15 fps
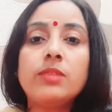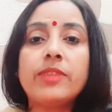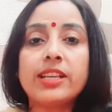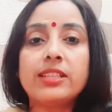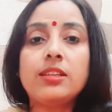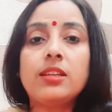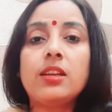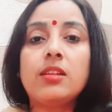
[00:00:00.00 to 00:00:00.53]

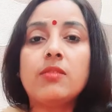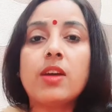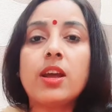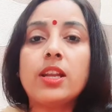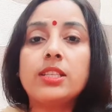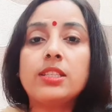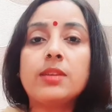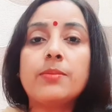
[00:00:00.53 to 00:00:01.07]
वैक्सीन
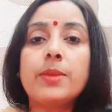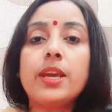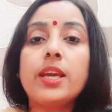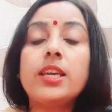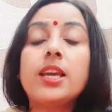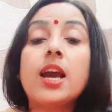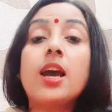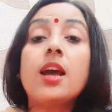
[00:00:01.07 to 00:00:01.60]
लगवाने समय
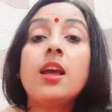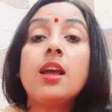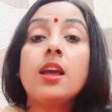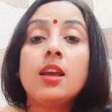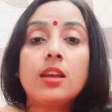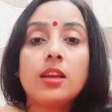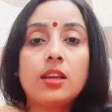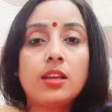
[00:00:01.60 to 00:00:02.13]
या
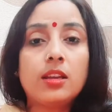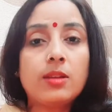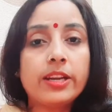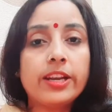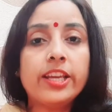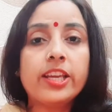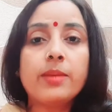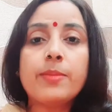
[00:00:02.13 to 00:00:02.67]

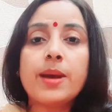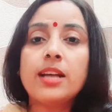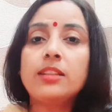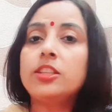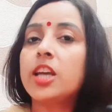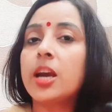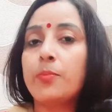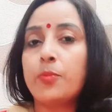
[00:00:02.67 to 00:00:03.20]
लगने के बाद
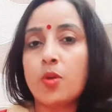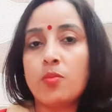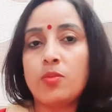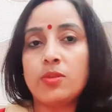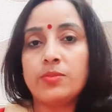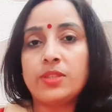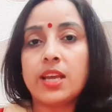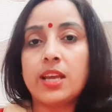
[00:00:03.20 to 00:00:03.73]
क्या
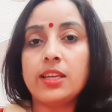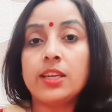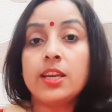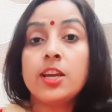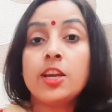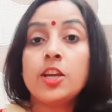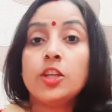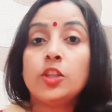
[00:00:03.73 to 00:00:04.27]
प्रॉब्लम्स आई
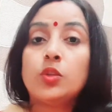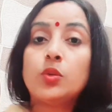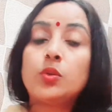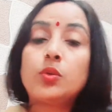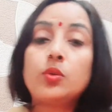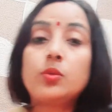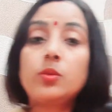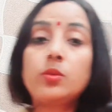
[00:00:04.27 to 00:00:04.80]
तो
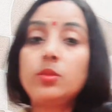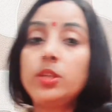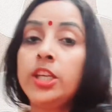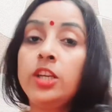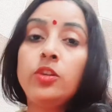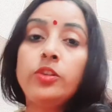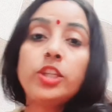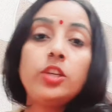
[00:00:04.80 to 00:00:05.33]

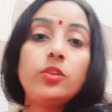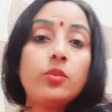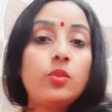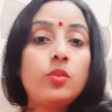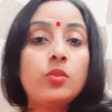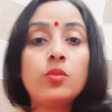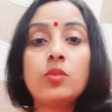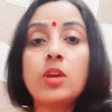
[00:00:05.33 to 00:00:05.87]
इन तीनों
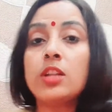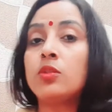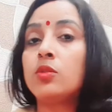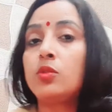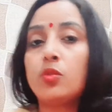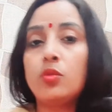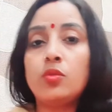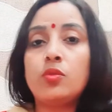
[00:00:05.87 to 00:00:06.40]
लोगों का तो
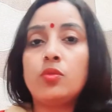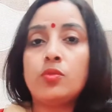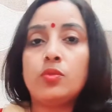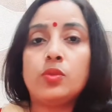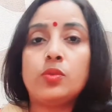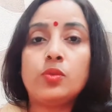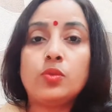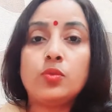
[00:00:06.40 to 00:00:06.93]
दोनों डोज
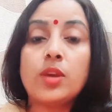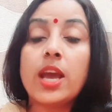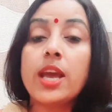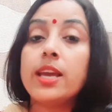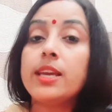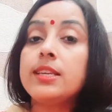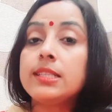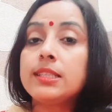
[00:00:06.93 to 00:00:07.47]
हो चुका है
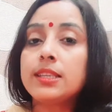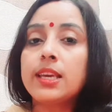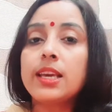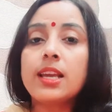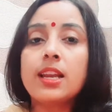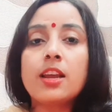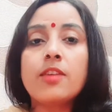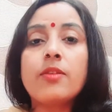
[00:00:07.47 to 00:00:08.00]
इसके
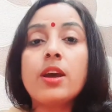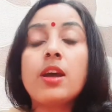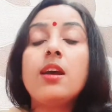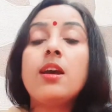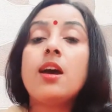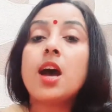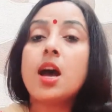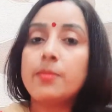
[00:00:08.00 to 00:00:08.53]
अलावा
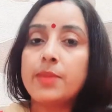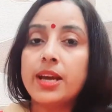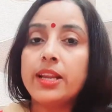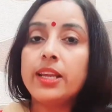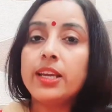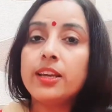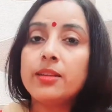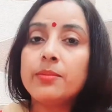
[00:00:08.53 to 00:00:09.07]
हमारे
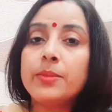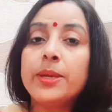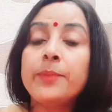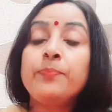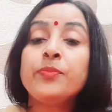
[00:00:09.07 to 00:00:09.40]
घर में